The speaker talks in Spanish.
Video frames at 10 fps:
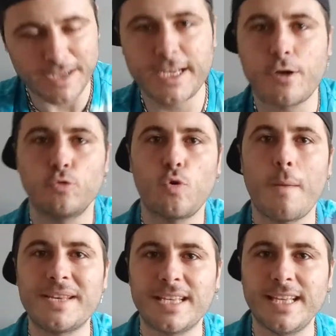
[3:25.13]
Vas y con tu
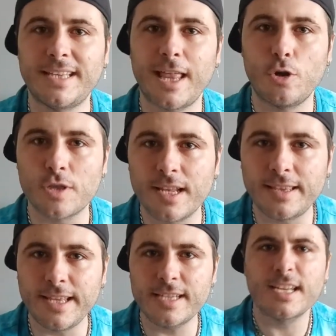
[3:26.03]
camisetita de los
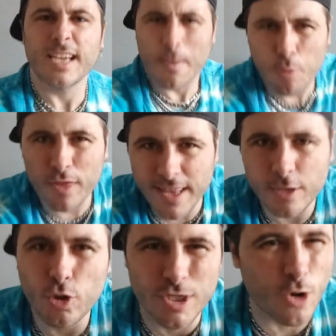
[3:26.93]
Celtics, que por
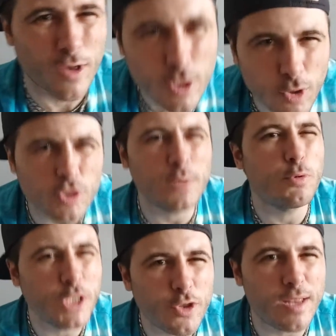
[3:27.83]
cierto, ¿os acordáis cuando se
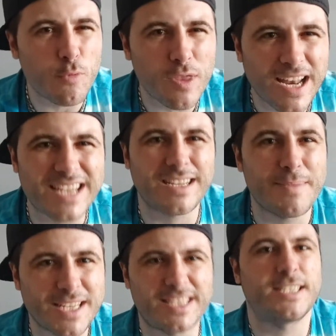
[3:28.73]
pusieron de moda las
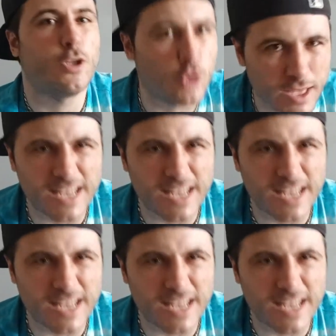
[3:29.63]
camisetas de los